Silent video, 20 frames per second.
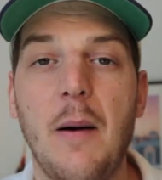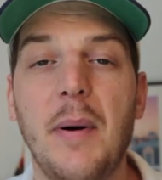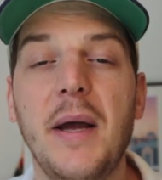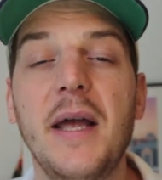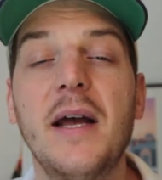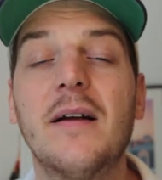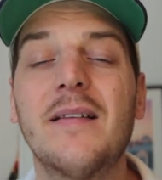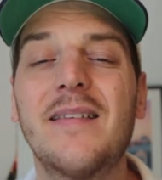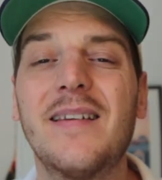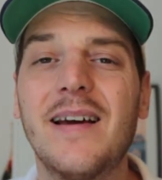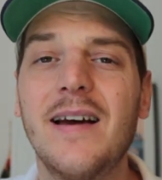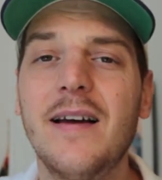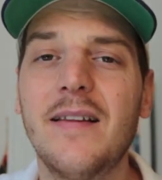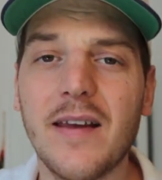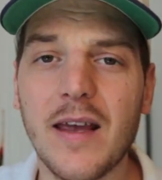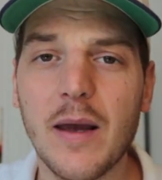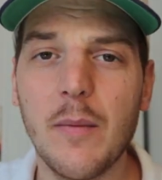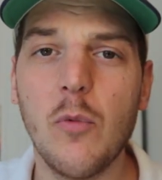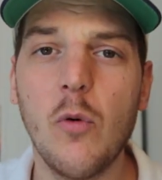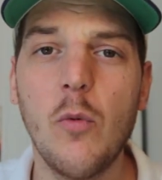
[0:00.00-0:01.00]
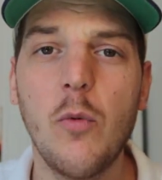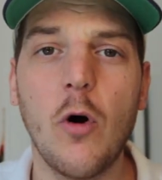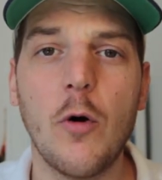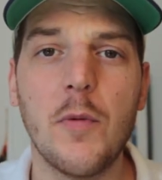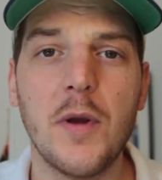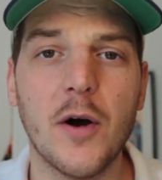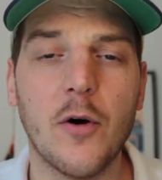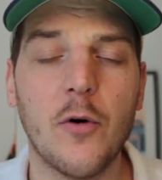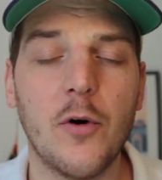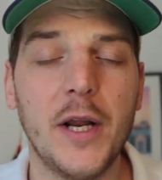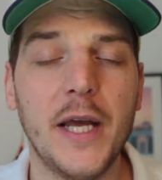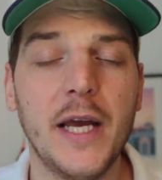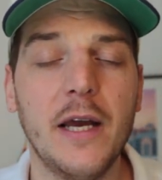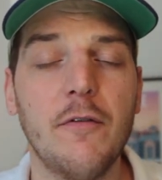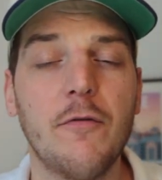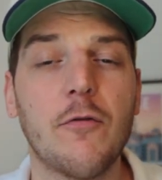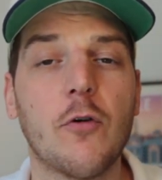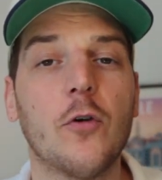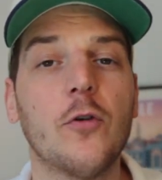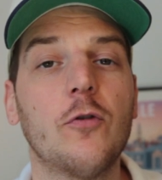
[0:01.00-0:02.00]
Après un très très bon premier
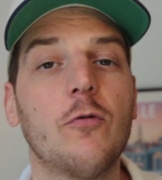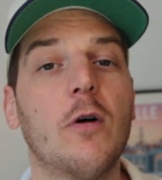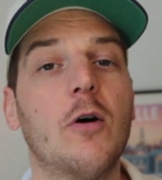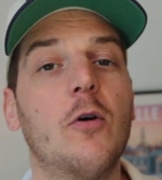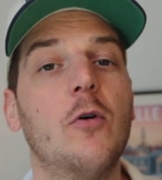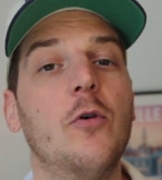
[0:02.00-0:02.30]
relais, François